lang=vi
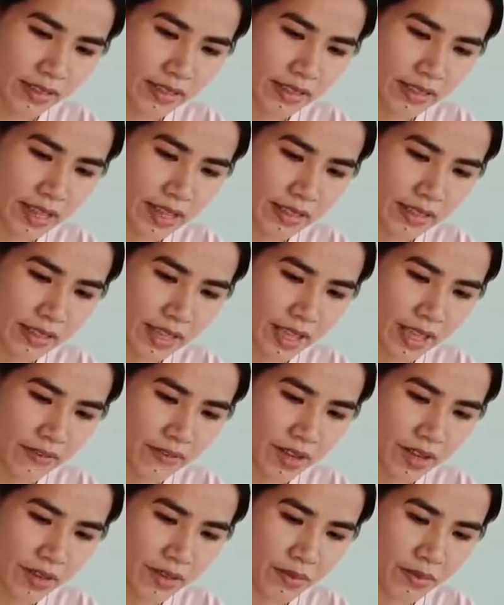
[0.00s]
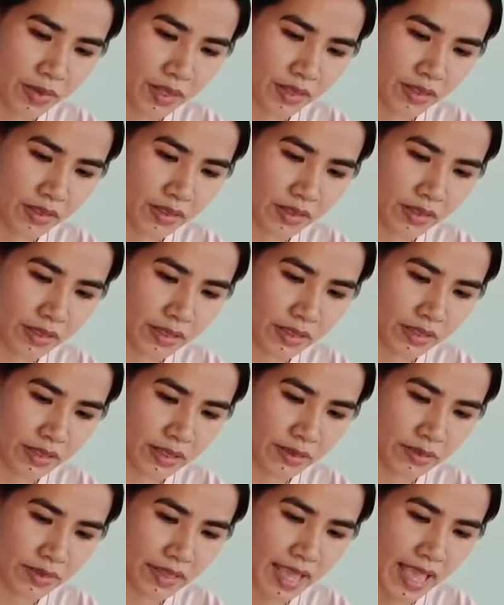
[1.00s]
tức là thay vì mình đựng
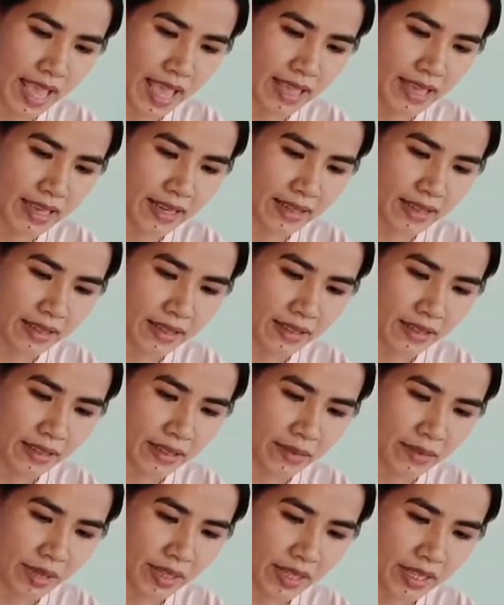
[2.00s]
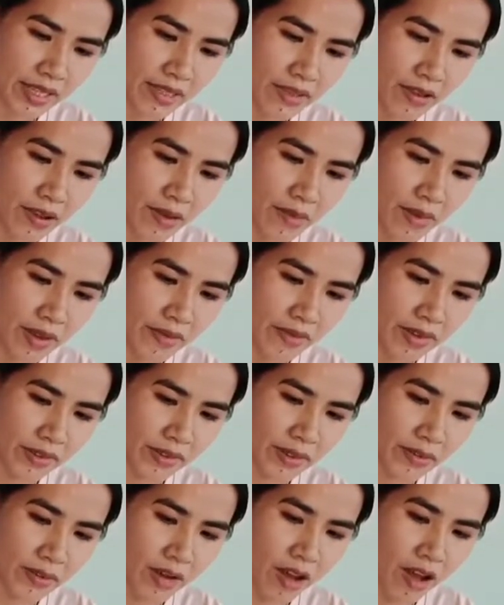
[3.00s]
trong chai á thì mình hãy cho mặt
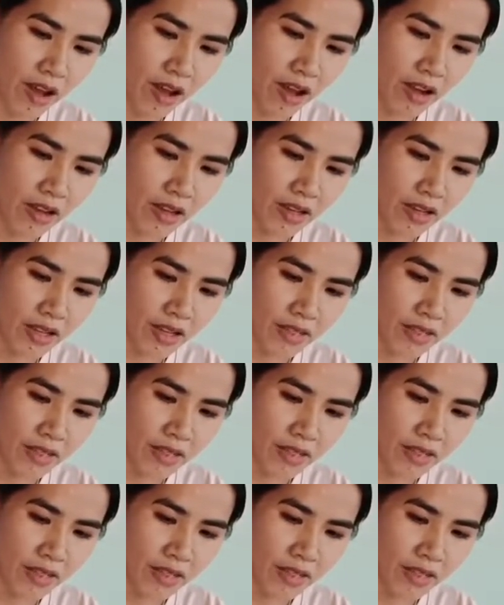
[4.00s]
vào trong lọ